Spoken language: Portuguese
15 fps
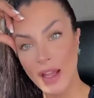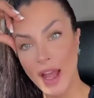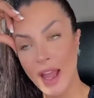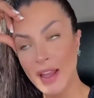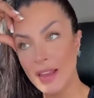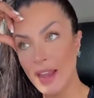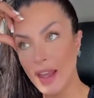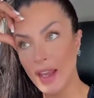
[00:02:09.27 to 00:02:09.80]

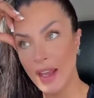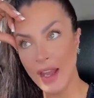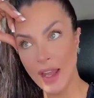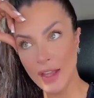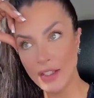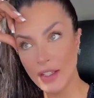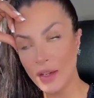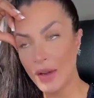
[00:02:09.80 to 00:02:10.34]
A
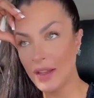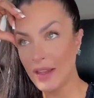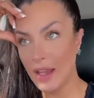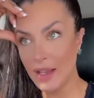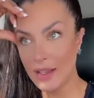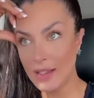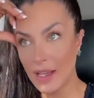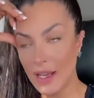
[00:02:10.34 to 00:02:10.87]
internet não é
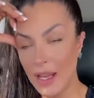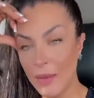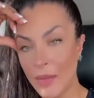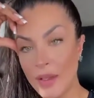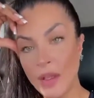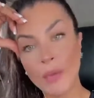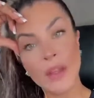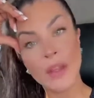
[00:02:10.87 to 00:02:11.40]
terra sem lei,
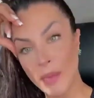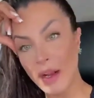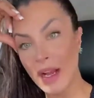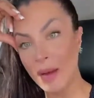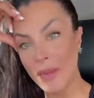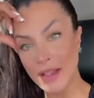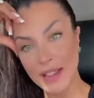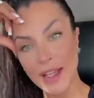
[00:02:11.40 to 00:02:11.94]
mas ao mesmo tempo
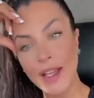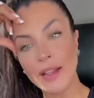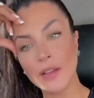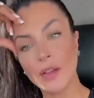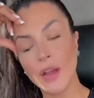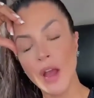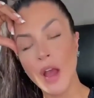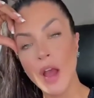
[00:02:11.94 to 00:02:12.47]
acaba
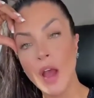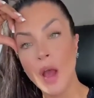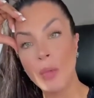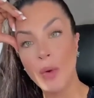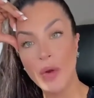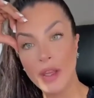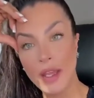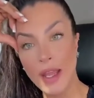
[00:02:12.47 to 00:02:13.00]
sendo,
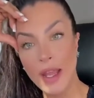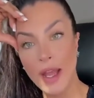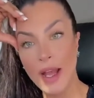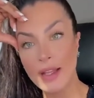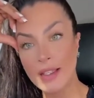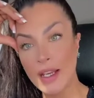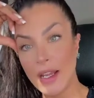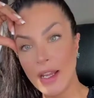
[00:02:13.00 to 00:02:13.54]
porque
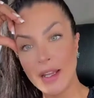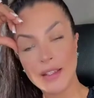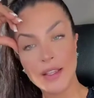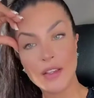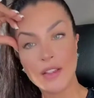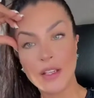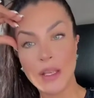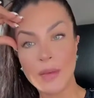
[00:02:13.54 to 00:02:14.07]
as
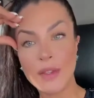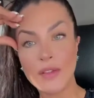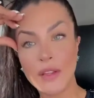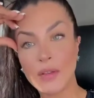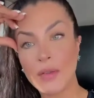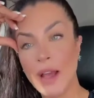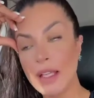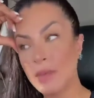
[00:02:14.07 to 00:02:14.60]
delegacias de crimes
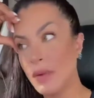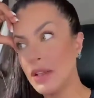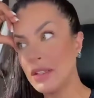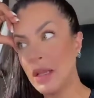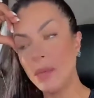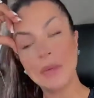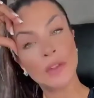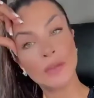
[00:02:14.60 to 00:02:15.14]
virtuais, por
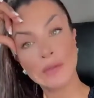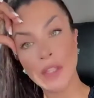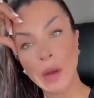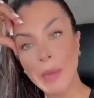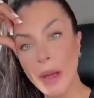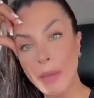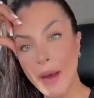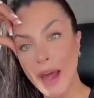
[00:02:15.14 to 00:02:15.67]
exemplo, não estão
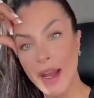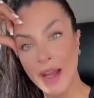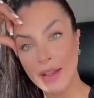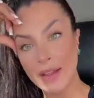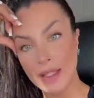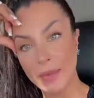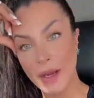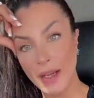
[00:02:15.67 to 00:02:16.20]

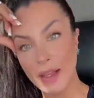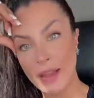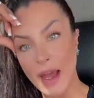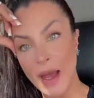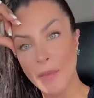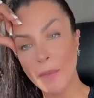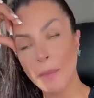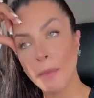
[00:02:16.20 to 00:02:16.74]
preparadas para
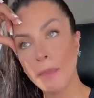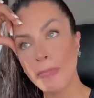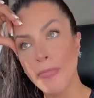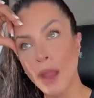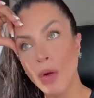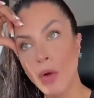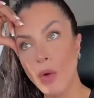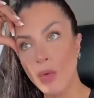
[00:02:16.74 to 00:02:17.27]
lidar
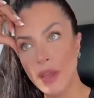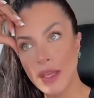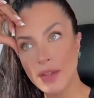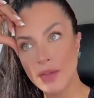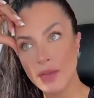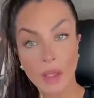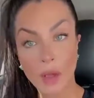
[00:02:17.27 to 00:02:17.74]
com isso.